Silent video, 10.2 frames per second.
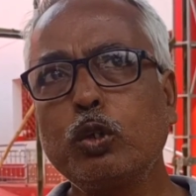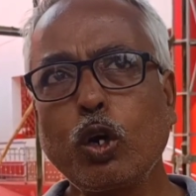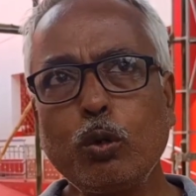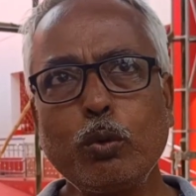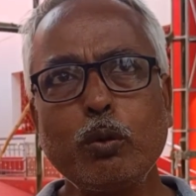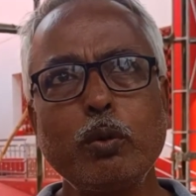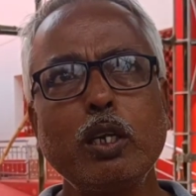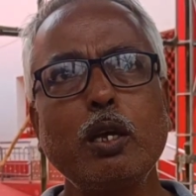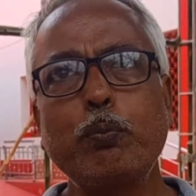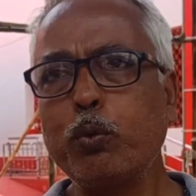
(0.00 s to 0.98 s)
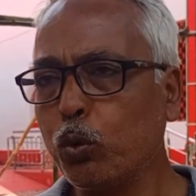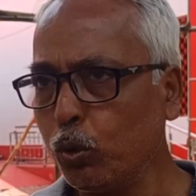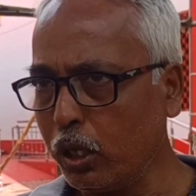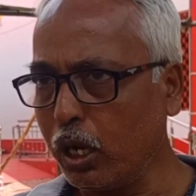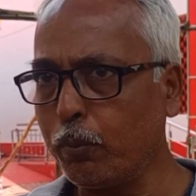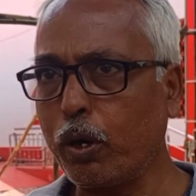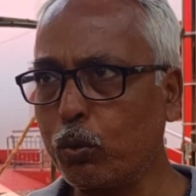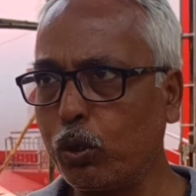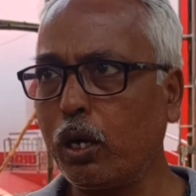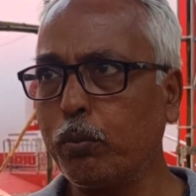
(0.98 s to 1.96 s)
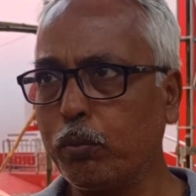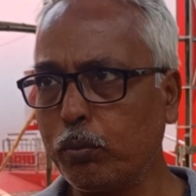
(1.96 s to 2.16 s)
জঙ্গলমহল মানে এই পুরুলিয়া বাঁকুড়া